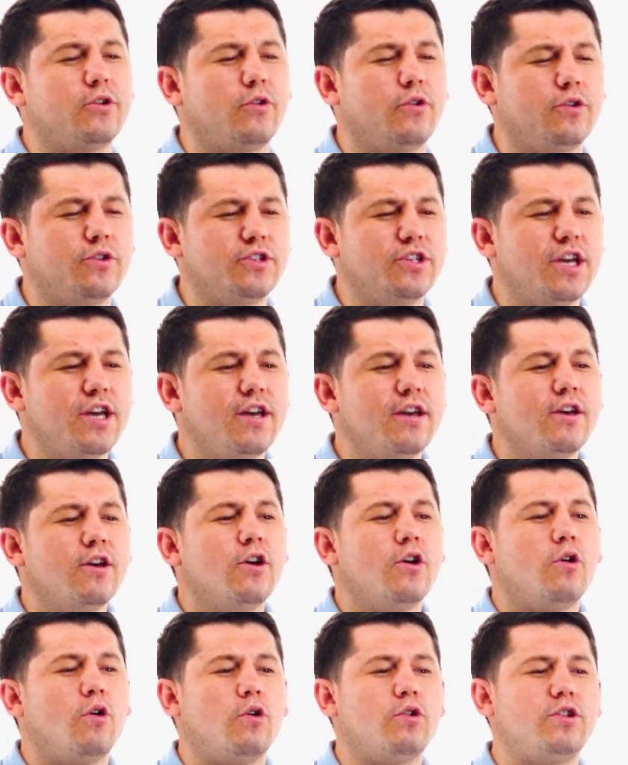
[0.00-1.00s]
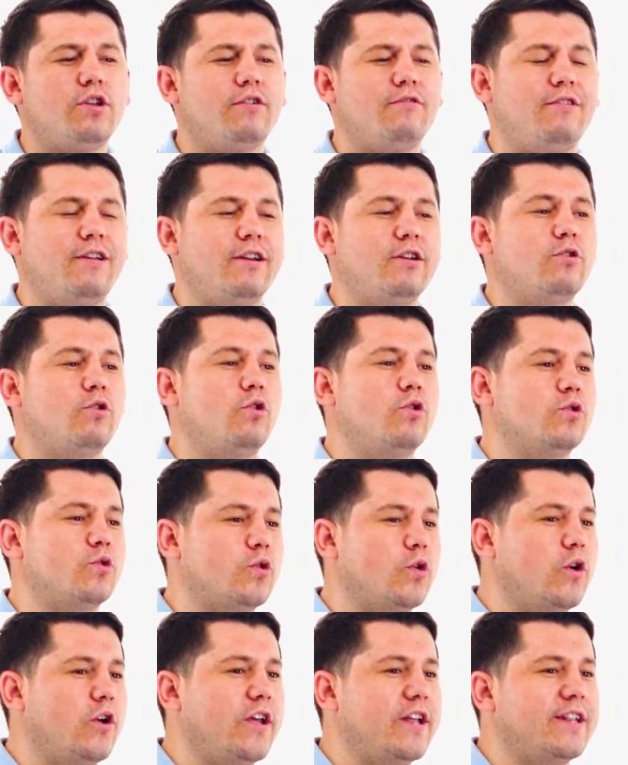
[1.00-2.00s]
önce ödevleri
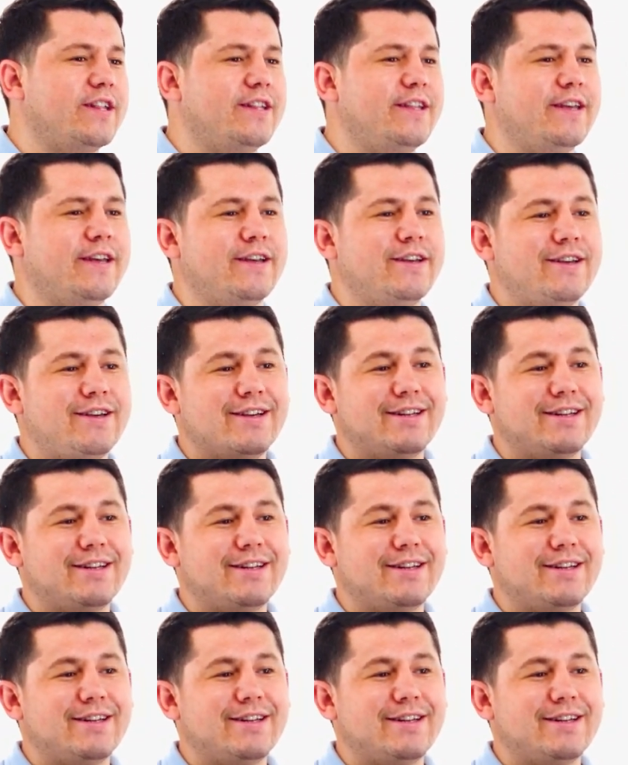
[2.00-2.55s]
kontrol etti.